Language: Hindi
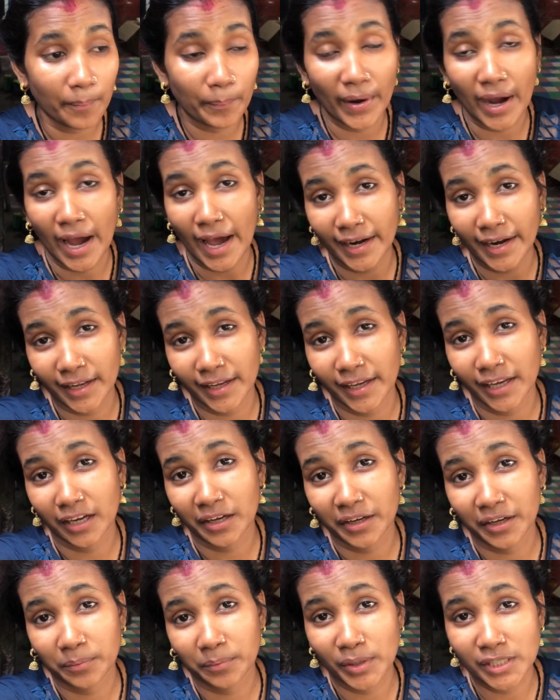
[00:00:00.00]
बारह
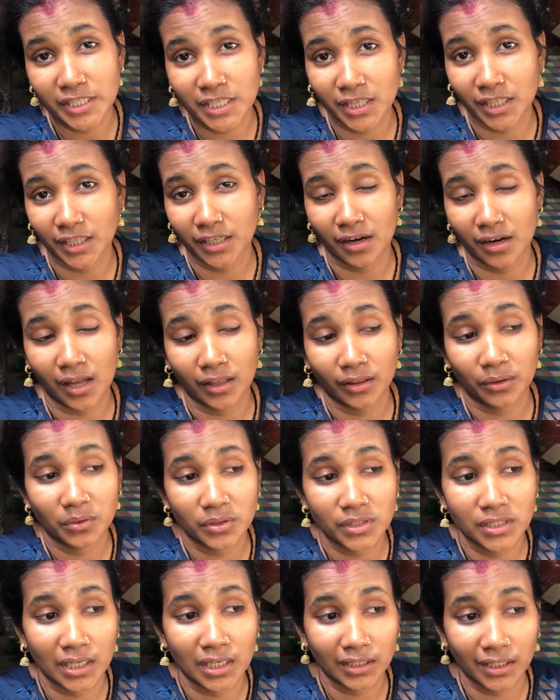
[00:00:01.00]
एक एक बजे तक रात को
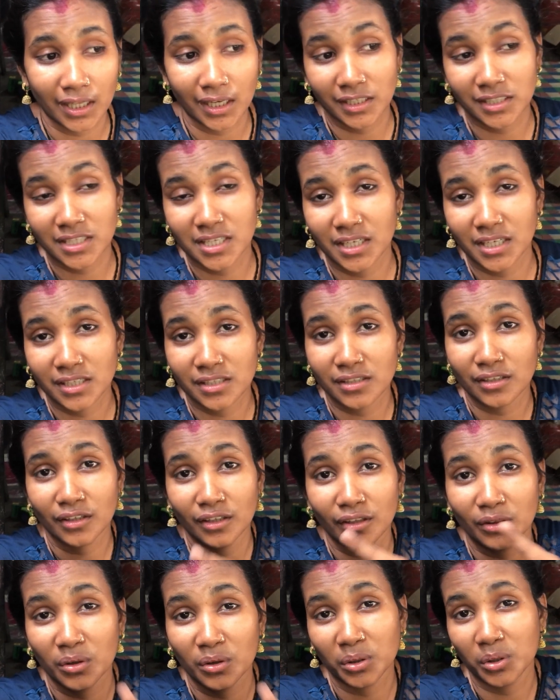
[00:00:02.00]
जगता है किसी किसी
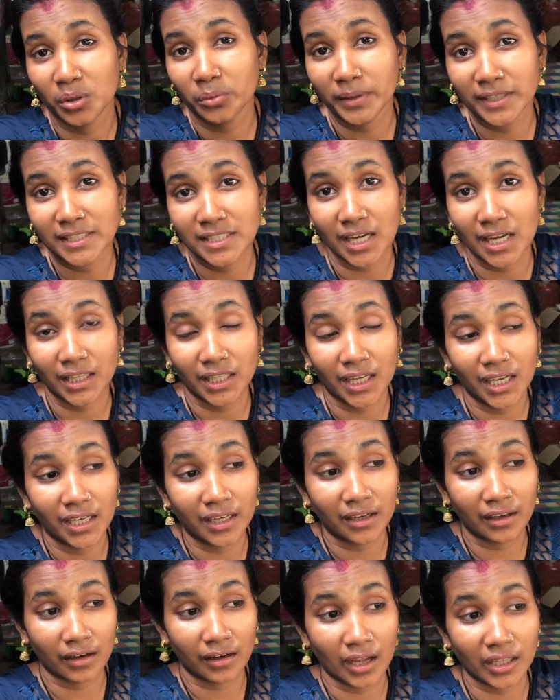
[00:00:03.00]
दिन दो दो बज जाता है
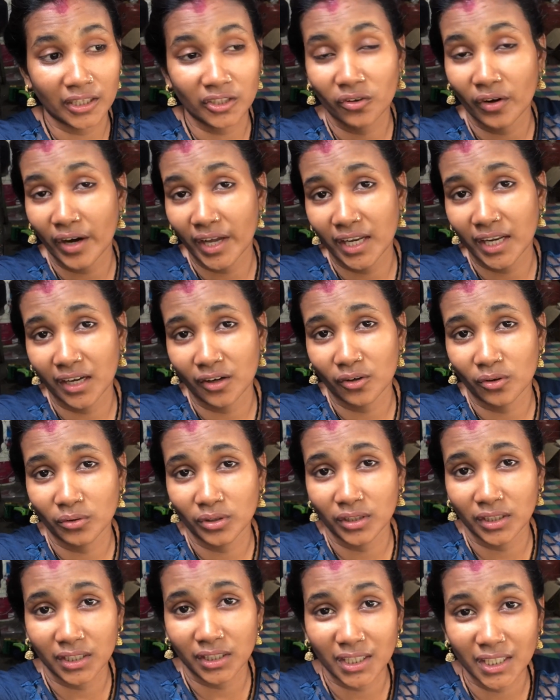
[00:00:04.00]
लेकिन रात को आर्या को
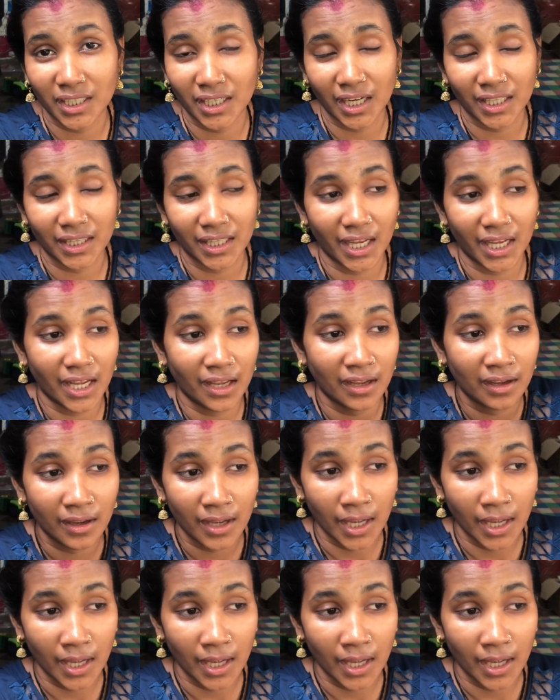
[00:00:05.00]
नींद नहीं आता है